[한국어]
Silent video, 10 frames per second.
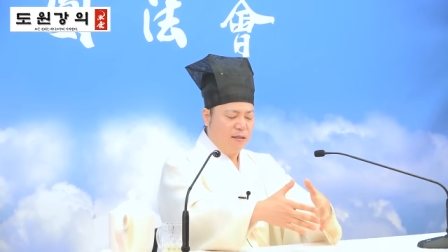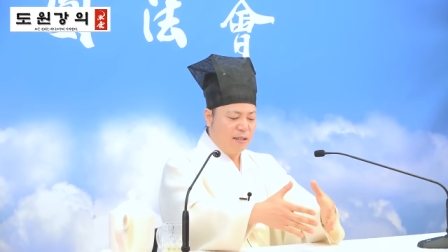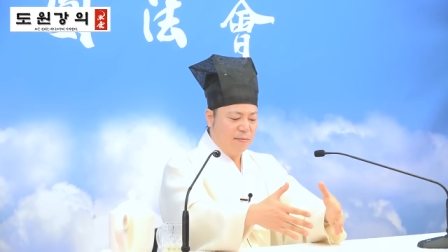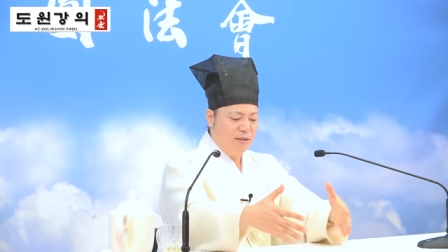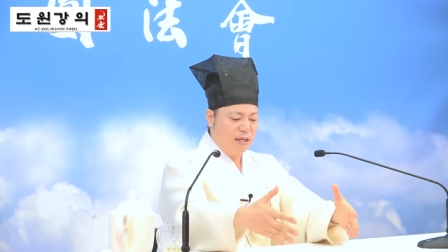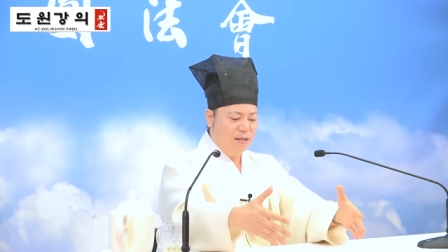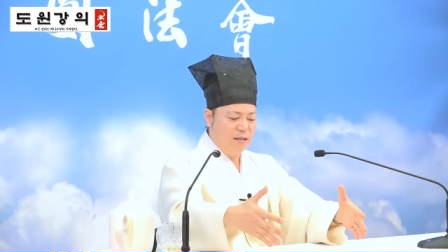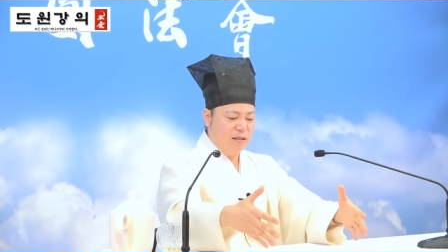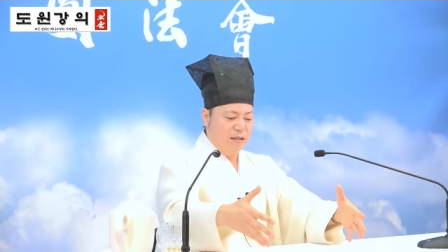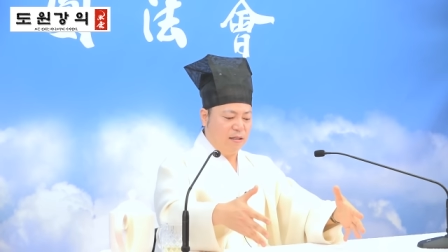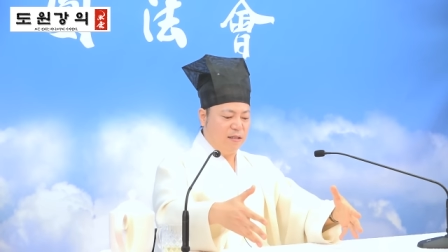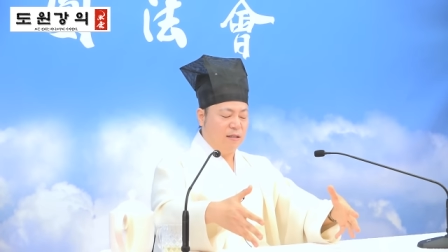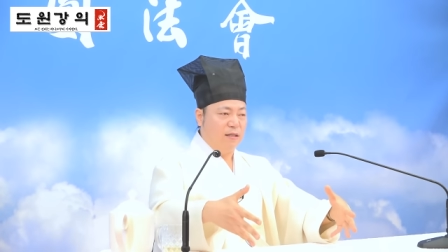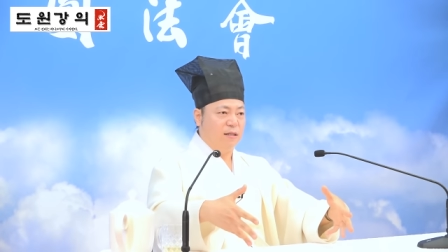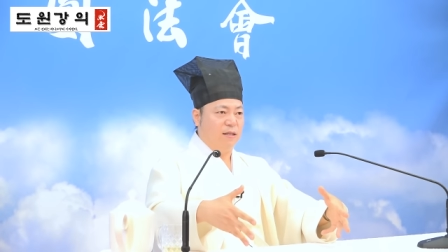잠자는
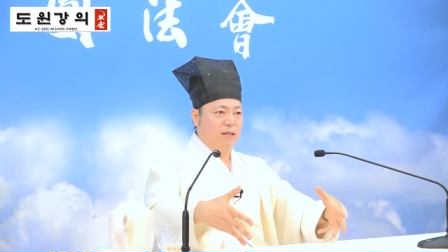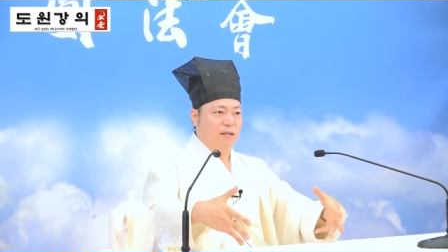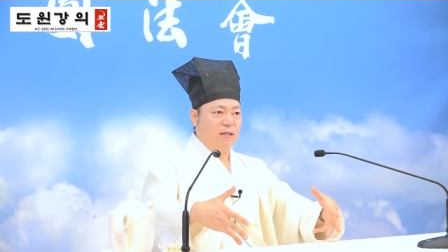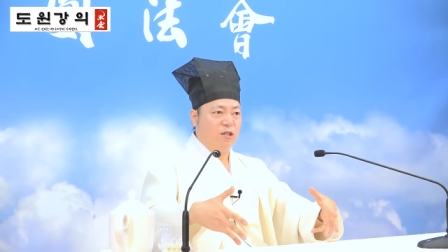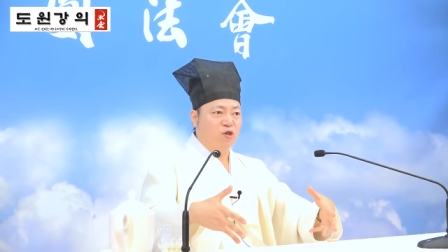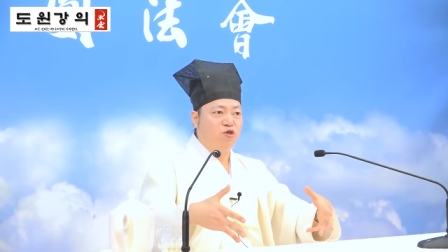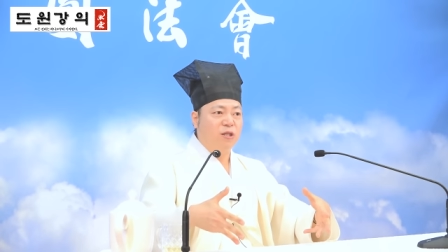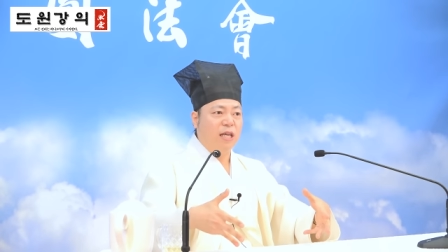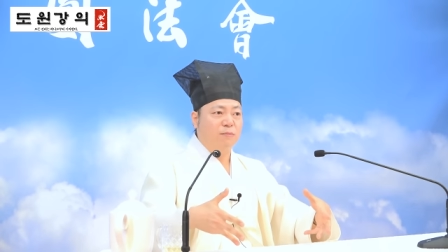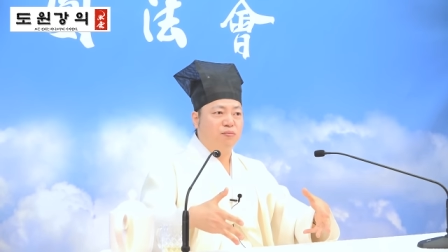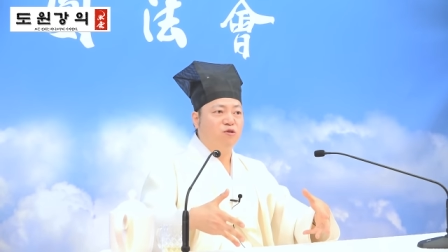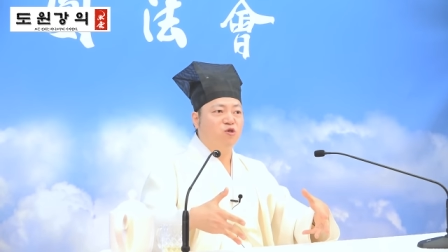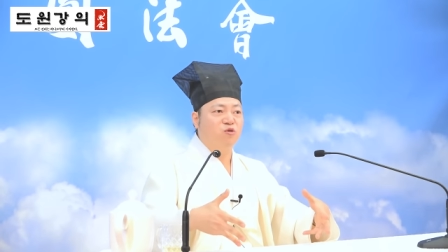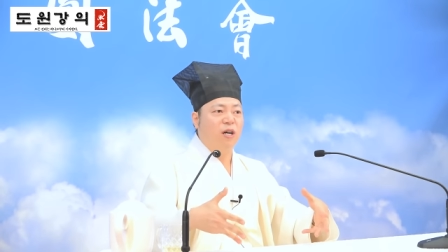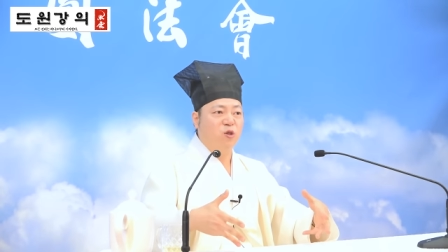그 주택
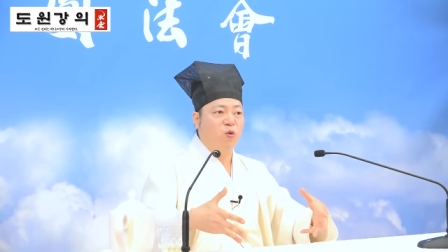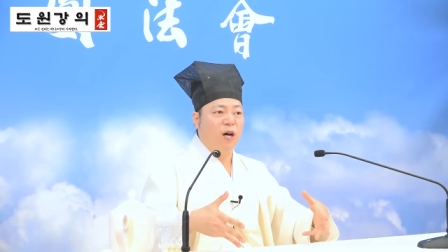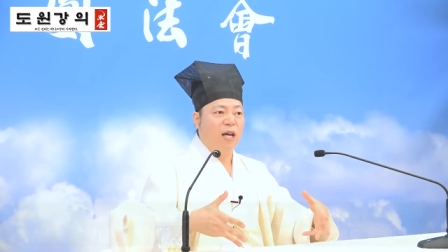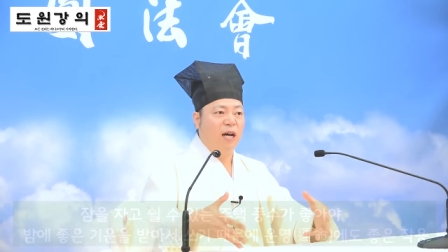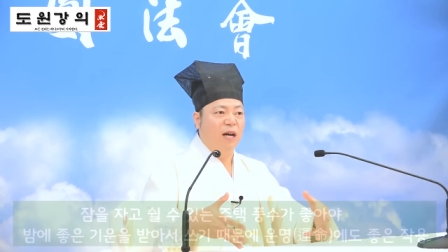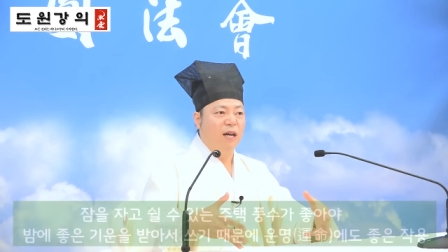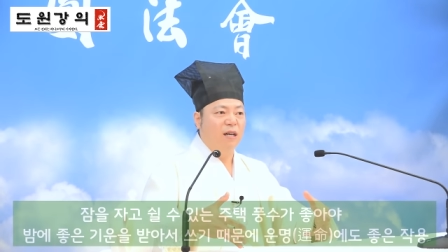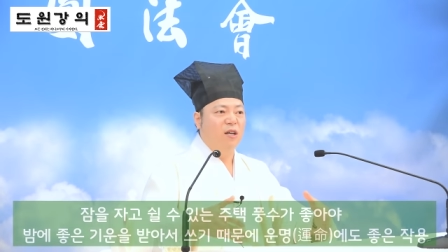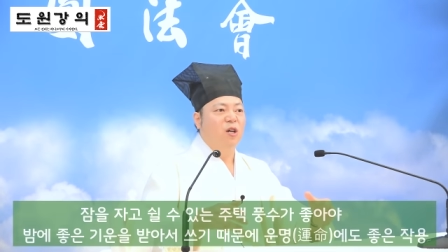풍수가 좋아야